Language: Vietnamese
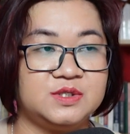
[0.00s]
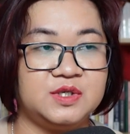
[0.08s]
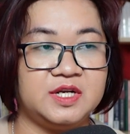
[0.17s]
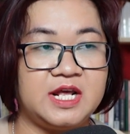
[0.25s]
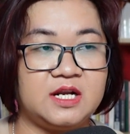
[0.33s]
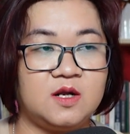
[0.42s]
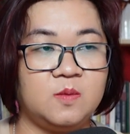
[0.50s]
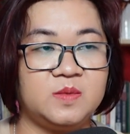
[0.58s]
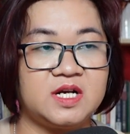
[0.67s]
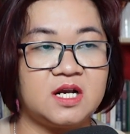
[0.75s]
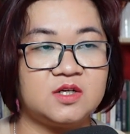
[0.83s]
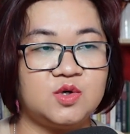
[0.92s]
Người đàn ông
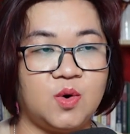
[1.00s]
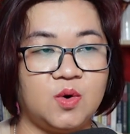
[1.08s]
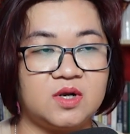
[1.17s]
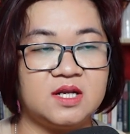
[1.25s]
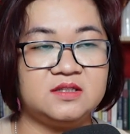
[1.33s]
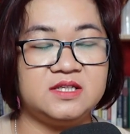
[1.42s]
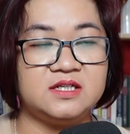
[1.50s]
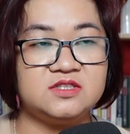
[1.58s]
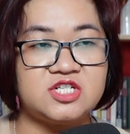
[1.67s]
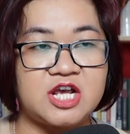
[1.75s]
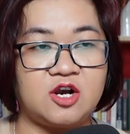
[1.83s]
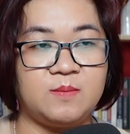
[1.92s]
khắc khổ cất tiếng
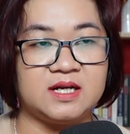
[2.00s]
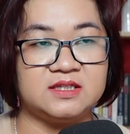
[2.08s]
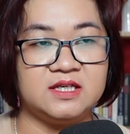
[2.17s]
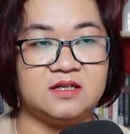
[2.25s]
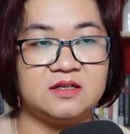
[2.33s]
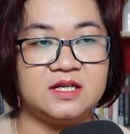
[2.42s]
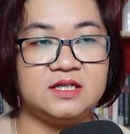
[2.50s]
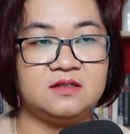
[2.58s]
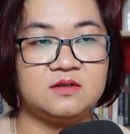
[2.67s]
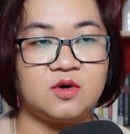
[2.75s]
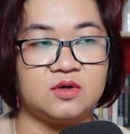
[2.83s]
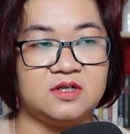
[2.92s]
chào bằng tiếng
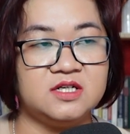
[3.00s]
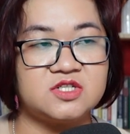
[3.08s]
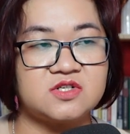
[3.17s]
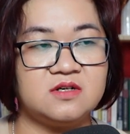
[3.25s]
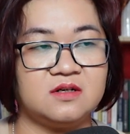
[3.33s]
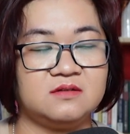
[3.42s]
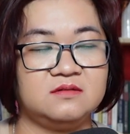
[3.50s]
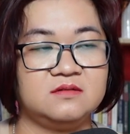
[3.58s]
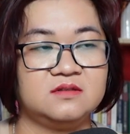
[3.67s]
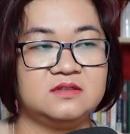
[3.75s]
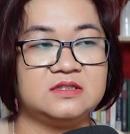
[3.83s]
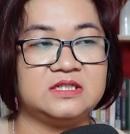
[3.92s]
Kinh còn hơi sượng.
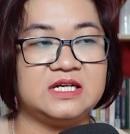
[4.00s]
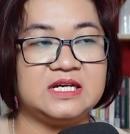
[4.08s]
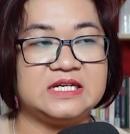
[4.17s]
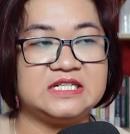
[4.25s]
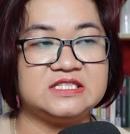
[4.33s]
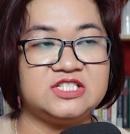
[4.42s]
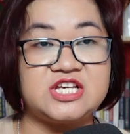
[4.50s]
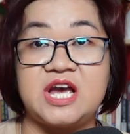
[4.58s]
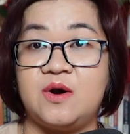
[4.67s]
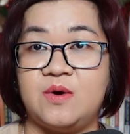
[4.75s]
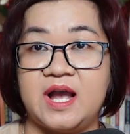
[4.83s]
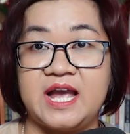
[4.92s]

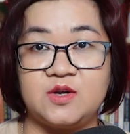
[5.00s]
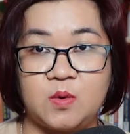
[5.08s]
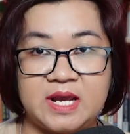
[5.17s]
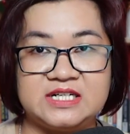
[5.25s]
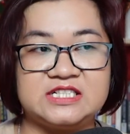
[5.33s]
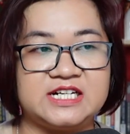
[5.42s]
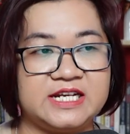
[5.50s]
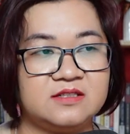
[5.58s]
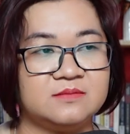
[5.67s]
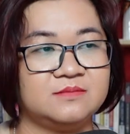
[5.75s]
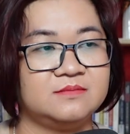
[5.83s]
Chào hai quan khách.